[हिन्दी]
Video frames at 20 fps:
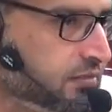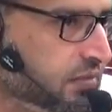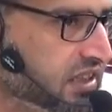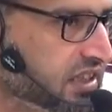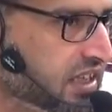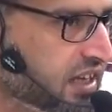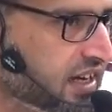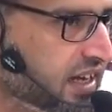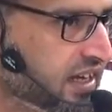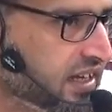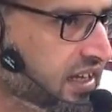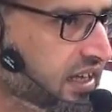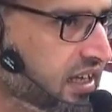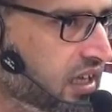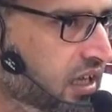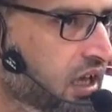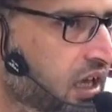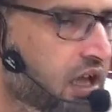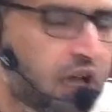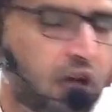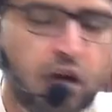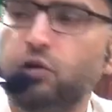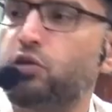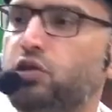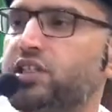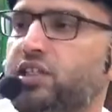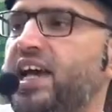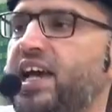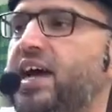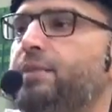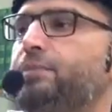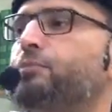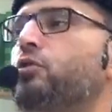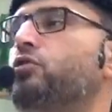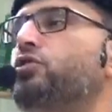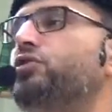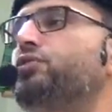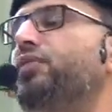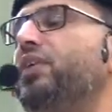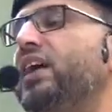बंद कराएंगे रोजे आपको
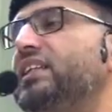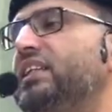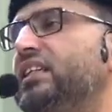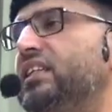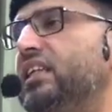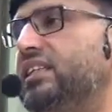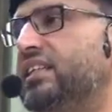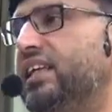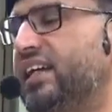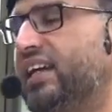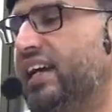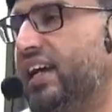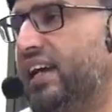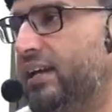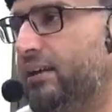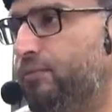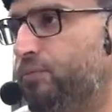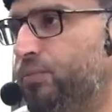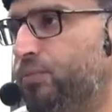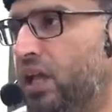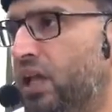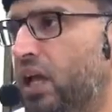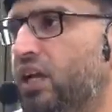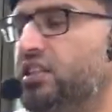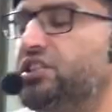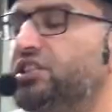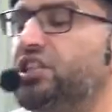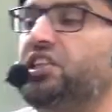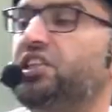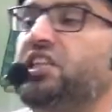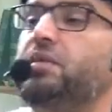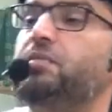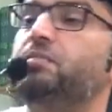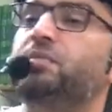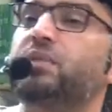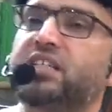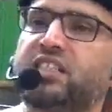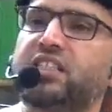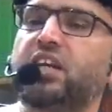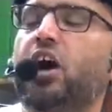कुछ फायदे नहीं देंगे जितनी
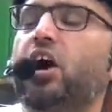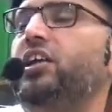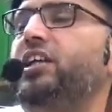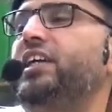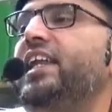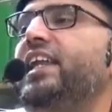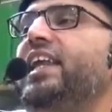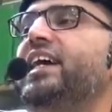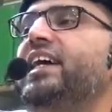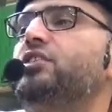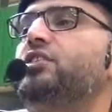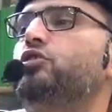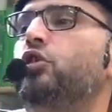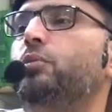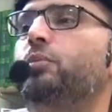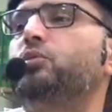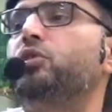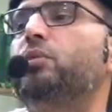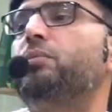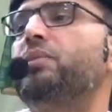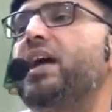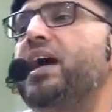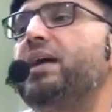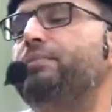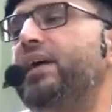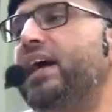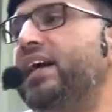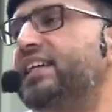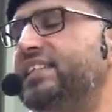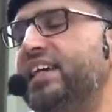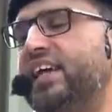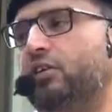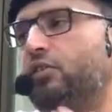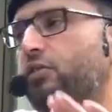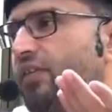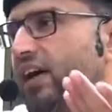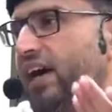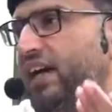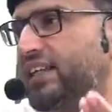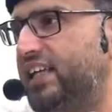मर्जी औलिया अल्लाह की सोहबतों में आप बैठ जाए
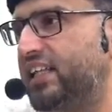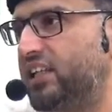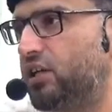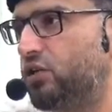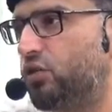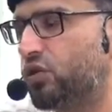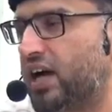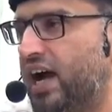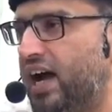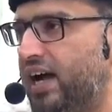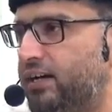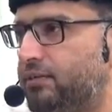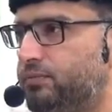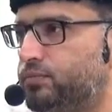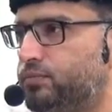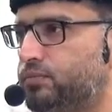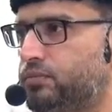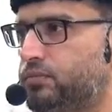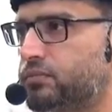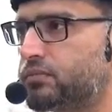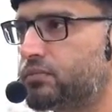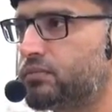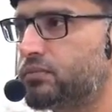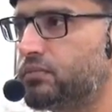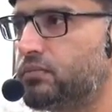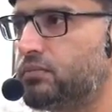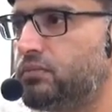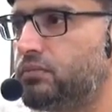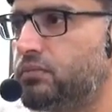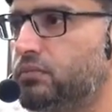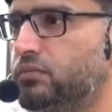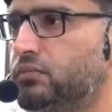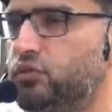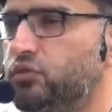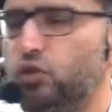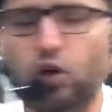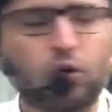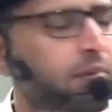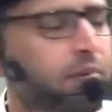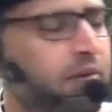कोई फायदा नहीं होगा
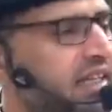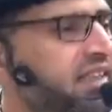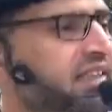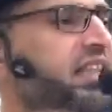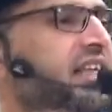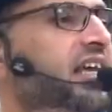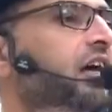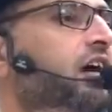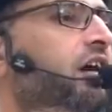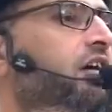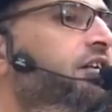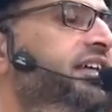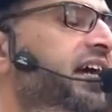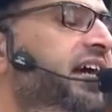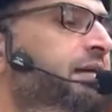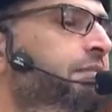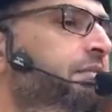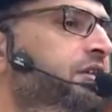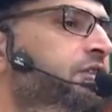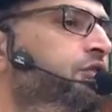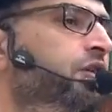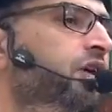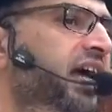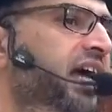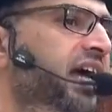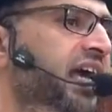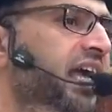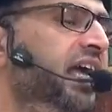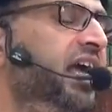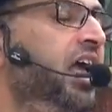सोहबत औलिया भी जो है